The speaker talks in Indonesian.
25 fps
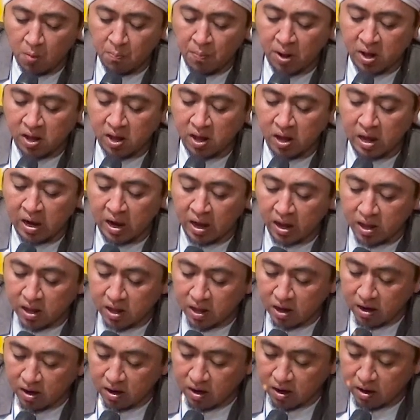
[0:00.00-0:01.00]
maka
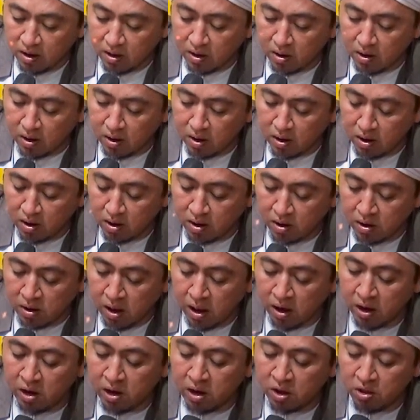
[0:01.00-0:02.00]
hilangkan
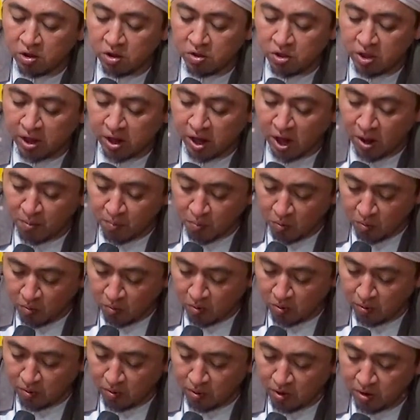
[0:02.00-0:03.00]
dari di sisi
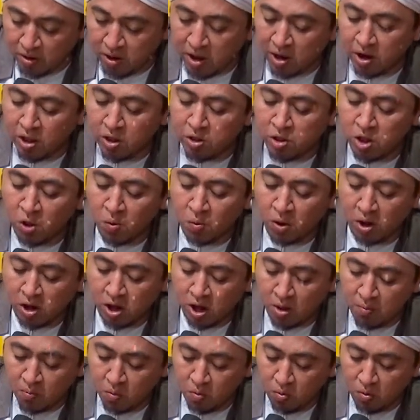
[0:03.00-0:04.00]
kamu dari jiwa
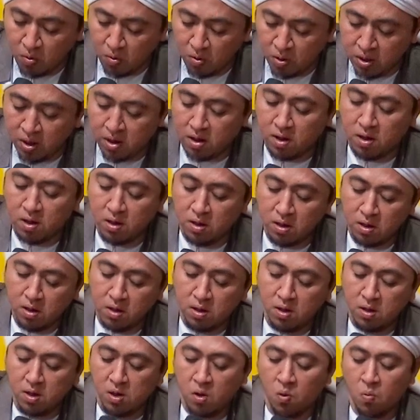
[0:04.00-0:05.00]
kamu ya
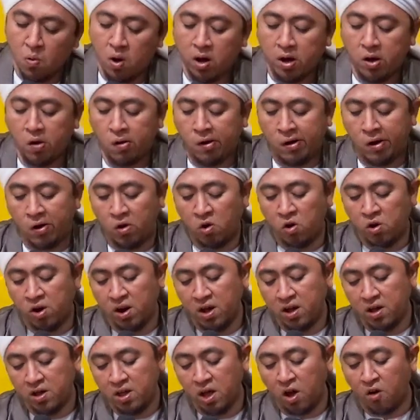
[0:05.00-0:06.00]
wahai
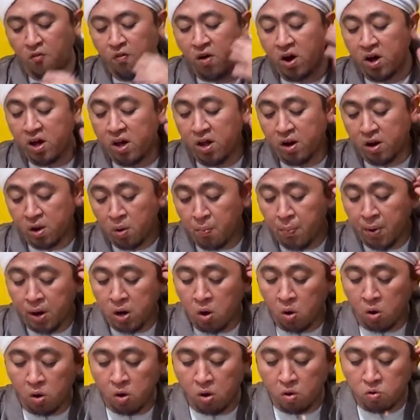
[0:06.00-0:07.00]
orang-orang yang fakir
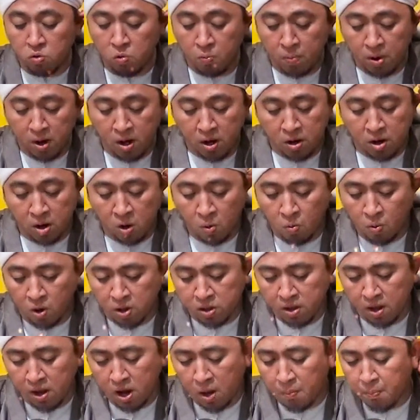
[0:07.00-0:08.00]
kepada Allah Subhanahu
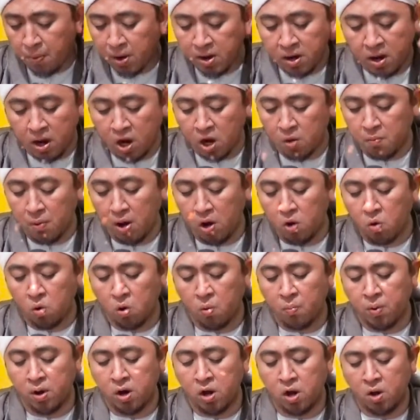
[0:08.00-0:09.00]
wa taala pandangan
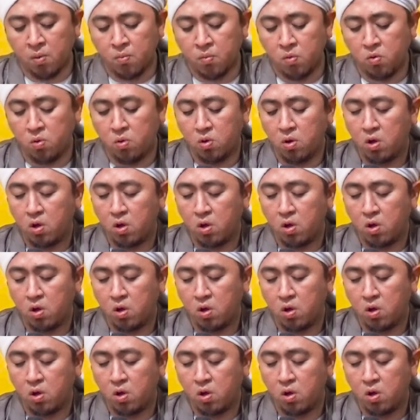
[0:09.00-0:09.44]
makhluk kepada kamu